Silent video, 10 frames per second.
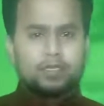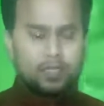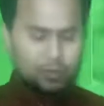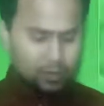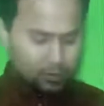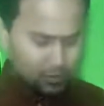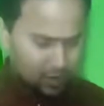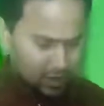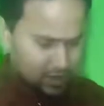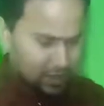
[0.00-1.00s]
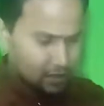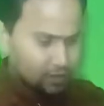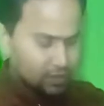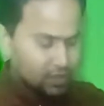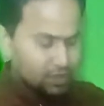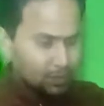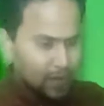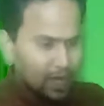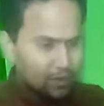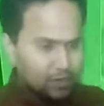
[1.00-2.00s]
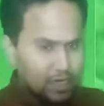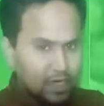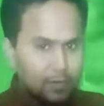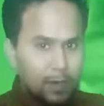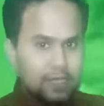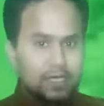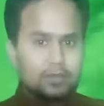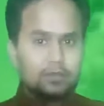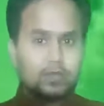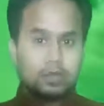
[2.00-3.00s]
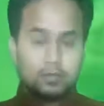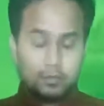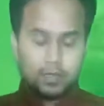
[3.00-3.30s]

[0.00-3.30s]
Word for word: যেমন ধরা যাক উনিশশো সালের ভাষা আন্দোলন